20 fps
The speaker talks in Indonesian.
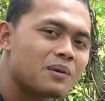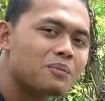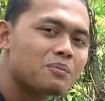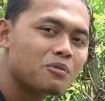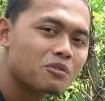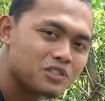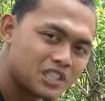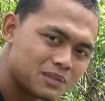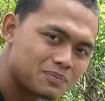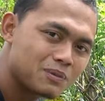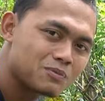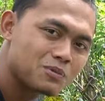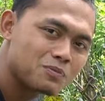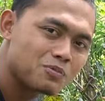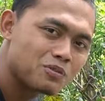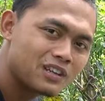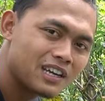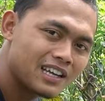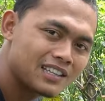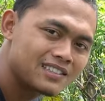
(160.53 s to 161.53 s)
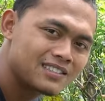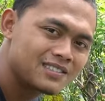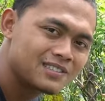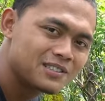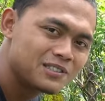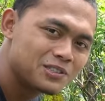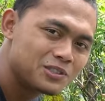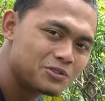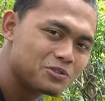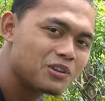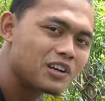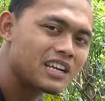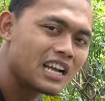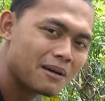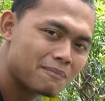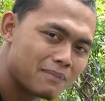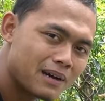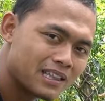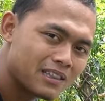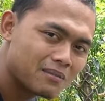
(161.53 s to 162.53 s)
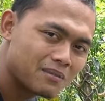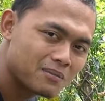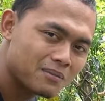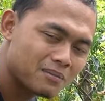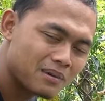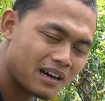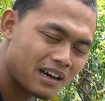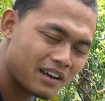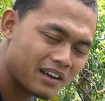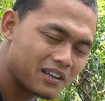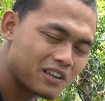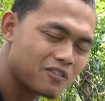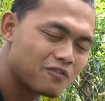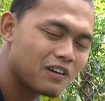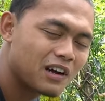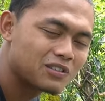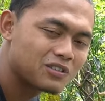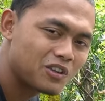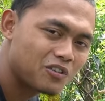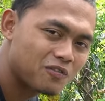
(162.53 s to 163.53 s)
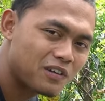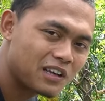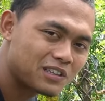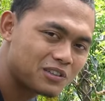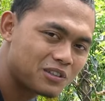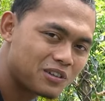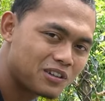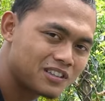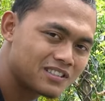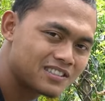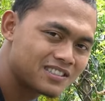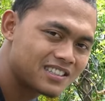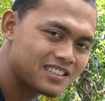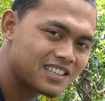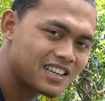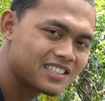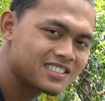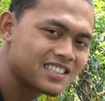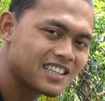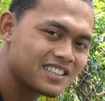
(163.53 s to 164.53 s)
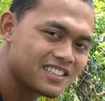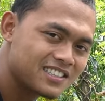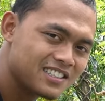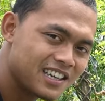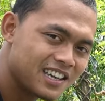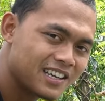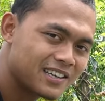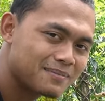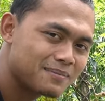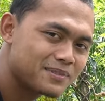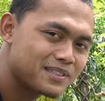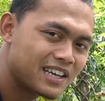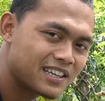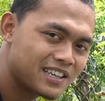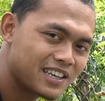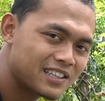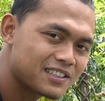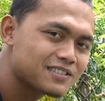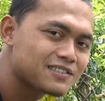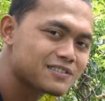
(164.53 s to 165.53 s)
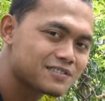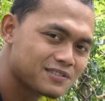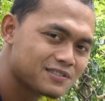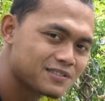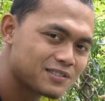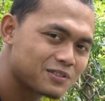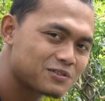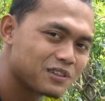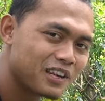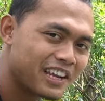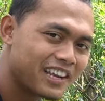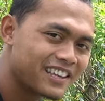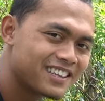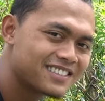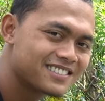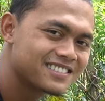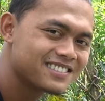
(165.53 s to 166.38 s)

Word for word: proses pemupukan juga dapat mempengaruhi faktor-faktor terjadinya penyakit kuning.